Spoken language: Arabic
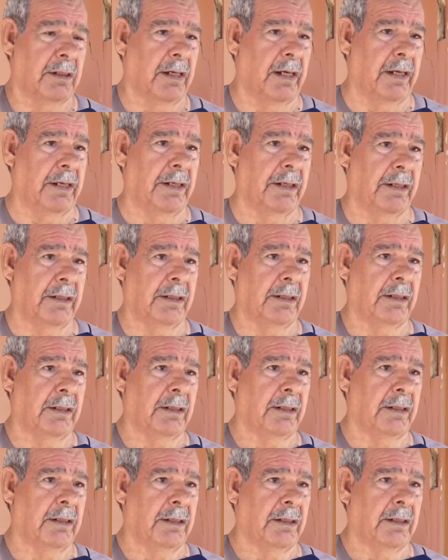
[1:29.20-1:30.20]
اي
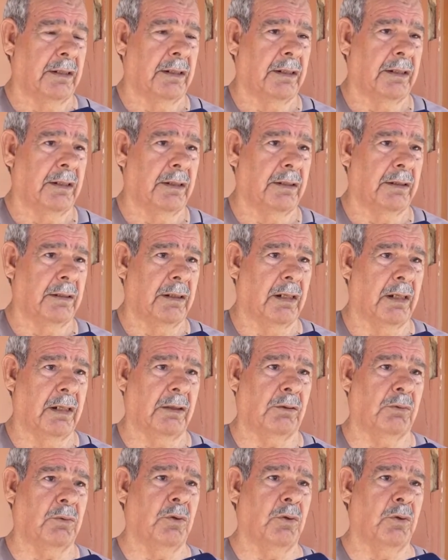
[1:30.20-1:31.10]
اخذتوا حقوقه كشهيد؟